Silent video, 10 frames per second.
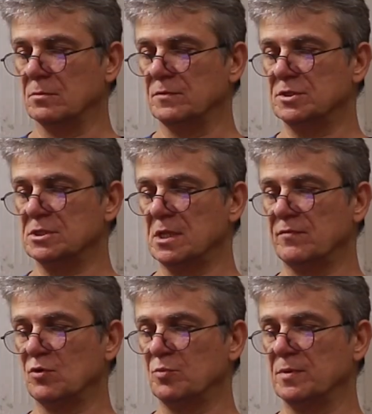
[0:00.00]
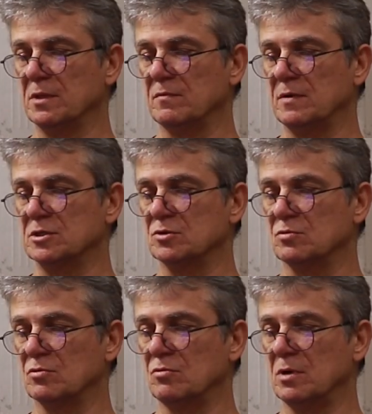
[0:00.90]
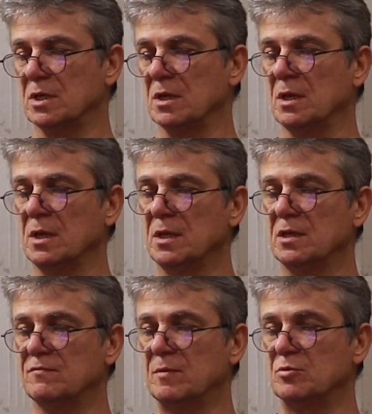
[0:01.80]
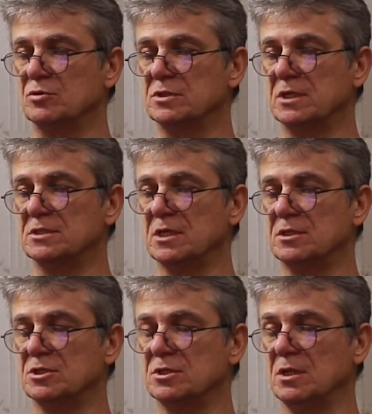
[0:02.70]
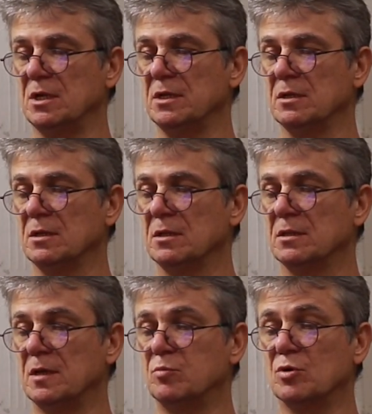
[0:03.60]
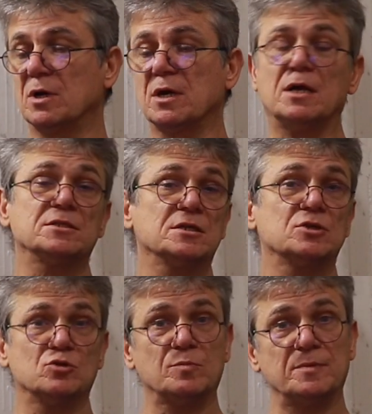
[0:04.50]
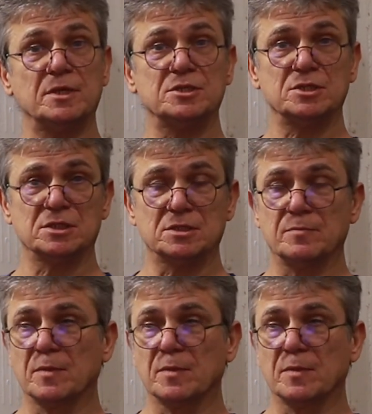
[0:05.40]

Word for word: Вячеслав купила ваши уроки, и вопрос, достаточно ли набора красок, чтобы начать.